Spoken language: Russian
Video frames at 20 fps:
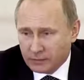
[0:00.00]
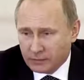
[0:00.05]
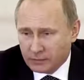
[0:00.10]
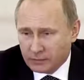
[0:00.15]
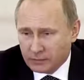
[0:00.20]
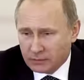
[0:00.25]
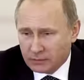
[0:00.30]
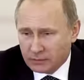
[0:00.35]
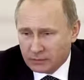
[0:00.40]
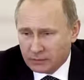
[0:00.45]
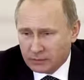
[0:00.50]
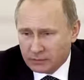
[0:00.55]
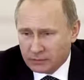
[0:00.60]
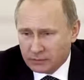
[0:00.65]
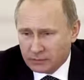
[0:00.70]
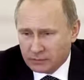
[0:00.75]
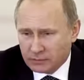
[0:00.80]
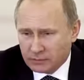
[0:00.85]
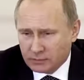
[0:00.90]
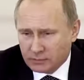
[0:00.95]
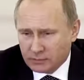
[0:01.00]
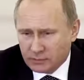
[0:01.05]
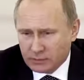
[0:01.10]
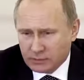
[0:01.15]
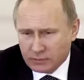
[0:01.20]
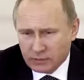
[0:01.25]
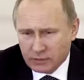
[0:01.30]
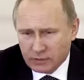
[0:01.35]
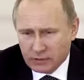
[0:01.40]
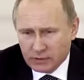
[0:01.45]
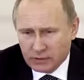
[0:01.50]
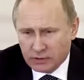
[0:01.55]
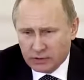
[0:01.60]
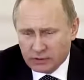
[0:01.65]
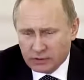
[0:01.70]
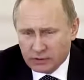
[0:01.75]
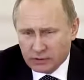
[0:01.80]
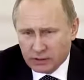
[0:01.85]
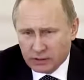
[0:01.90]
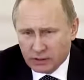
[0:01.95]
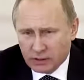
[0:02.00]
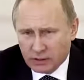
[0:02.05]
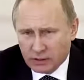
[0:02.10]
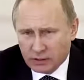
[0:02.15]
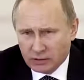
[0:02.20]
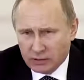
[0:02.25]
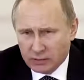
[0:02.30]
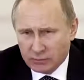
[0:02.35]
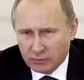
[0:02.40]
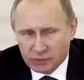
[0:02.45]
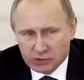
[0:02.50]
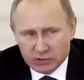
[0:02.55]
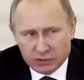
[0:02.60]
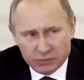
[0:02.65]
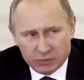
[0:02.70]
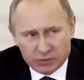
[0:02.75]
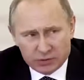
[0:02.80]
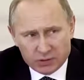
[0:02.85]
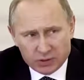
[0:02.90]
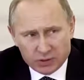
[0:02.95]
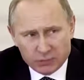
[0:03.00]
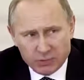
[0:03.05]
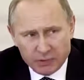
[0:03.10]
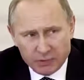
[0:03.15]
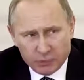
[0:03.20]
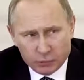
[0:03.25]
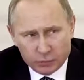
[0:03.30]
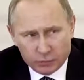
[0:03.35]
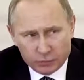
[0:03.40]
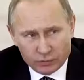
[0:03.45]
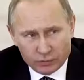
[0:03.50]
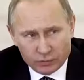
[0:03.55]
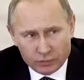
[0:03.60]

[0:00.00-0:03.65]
э, языка одного из семитских племен,